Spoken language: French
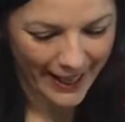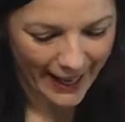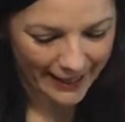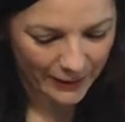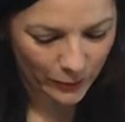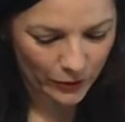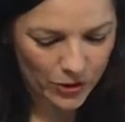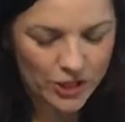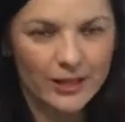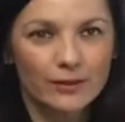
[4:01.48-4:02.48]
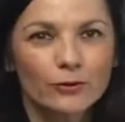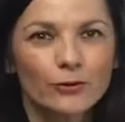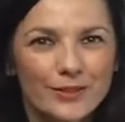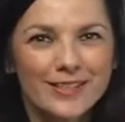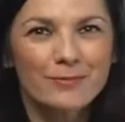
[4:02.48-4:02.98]
Allez, on enchaîne.
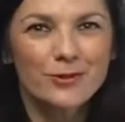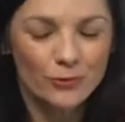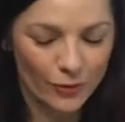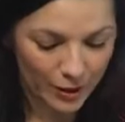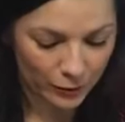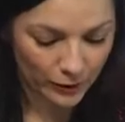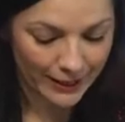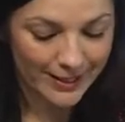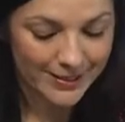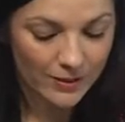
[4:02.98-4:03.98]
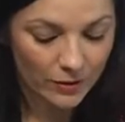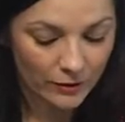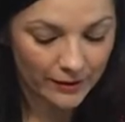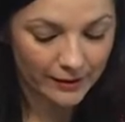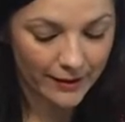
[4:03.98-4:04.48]
Deuxième choix, donc les
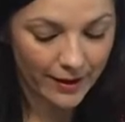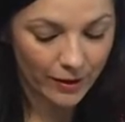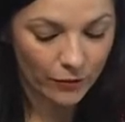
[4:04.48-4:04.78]
l'extraordinaire